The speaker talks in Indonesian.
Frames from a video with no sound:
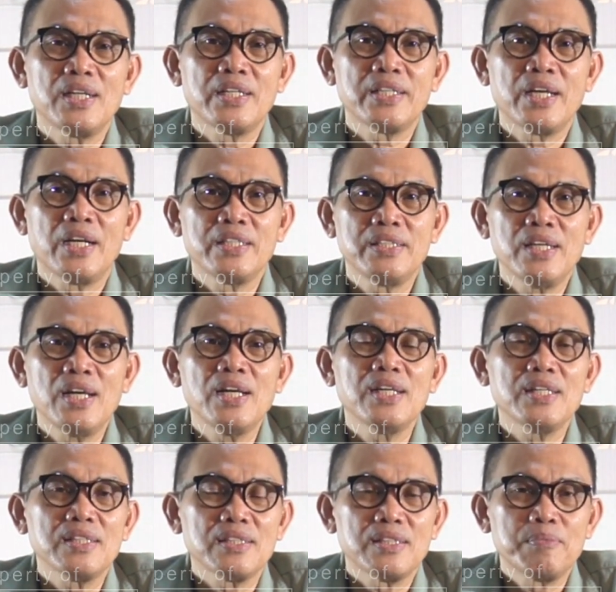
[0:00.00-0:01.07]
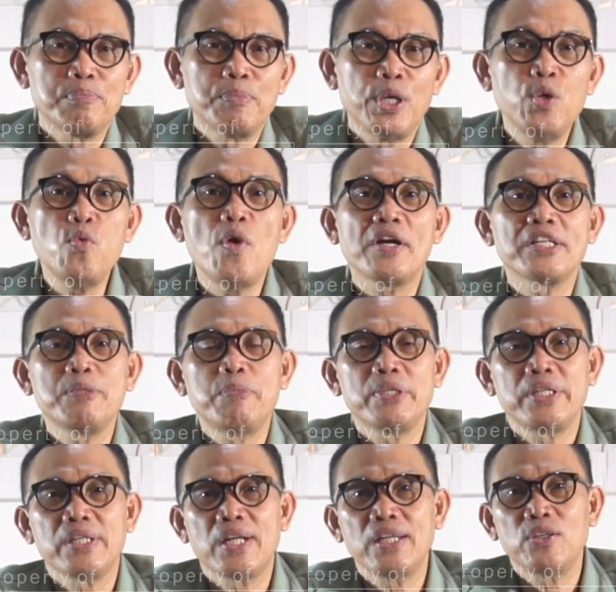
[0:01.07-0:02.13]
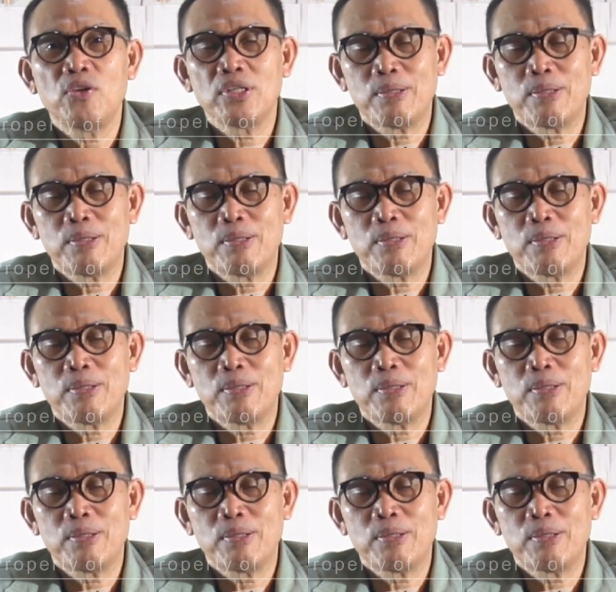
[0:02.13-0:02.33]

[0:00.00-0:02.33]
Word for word: adanya peluang diberikan